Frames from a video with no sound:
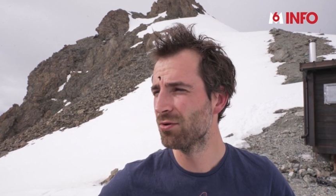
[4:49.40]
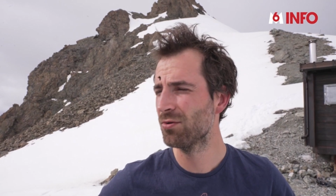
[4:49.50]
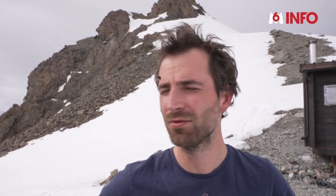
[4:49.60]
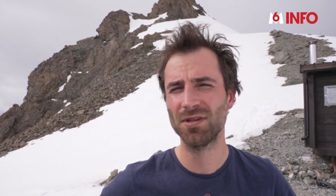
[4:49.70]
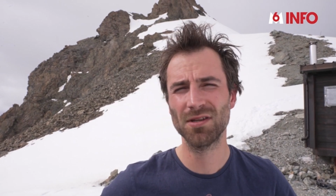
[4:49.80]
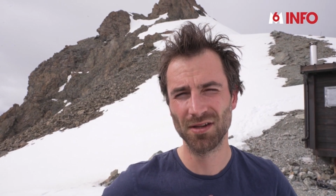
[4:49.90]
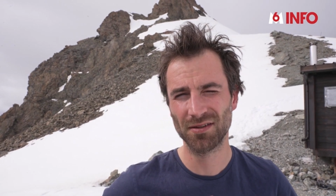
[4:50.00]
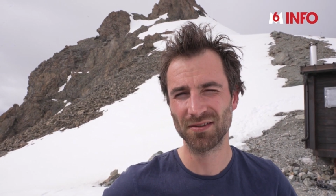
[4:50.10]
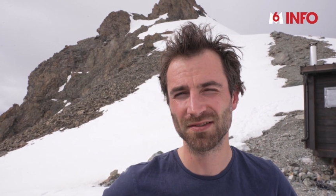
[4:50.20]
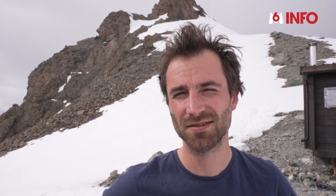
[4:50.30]
eau ni
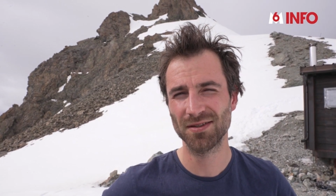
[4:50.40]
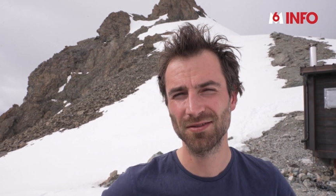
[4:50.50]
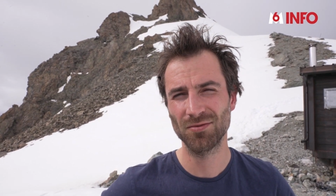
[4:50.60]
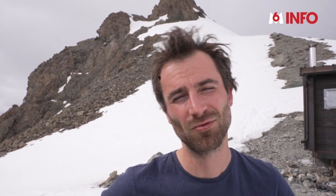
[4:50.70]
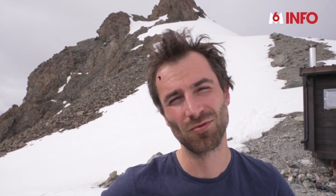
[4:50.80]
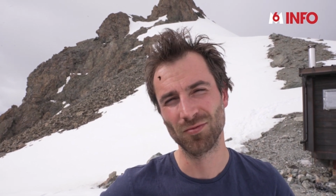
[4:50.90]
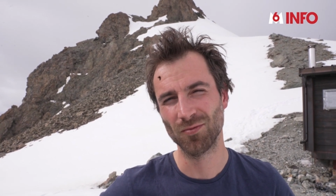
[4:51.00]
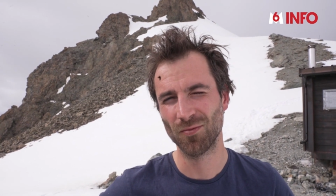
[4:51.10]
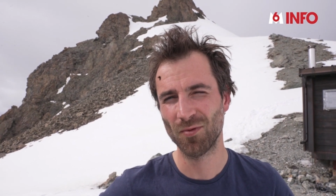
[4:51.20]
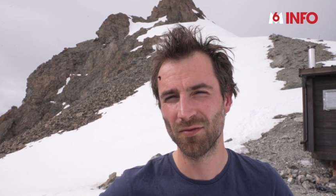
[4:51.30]
électricité, donc
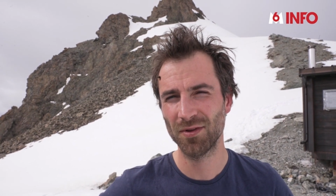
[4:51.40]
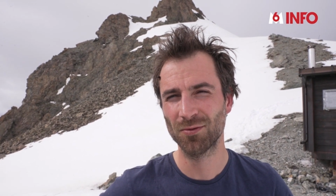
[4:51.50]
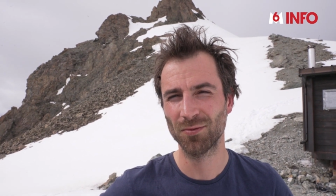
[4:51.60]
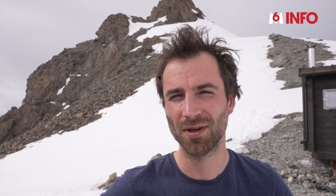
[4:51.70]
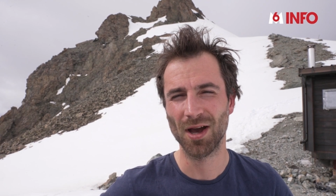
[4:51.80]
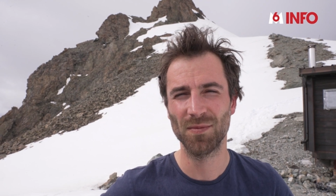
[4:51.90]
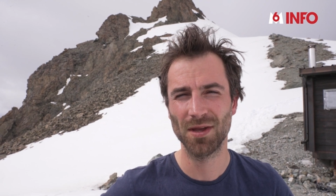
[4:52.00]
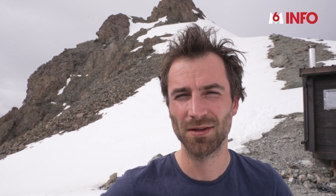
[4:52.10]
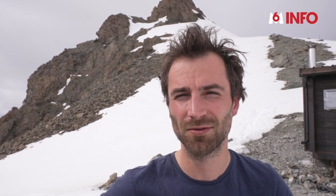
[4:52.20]
on voit vite qu'on est ramené à des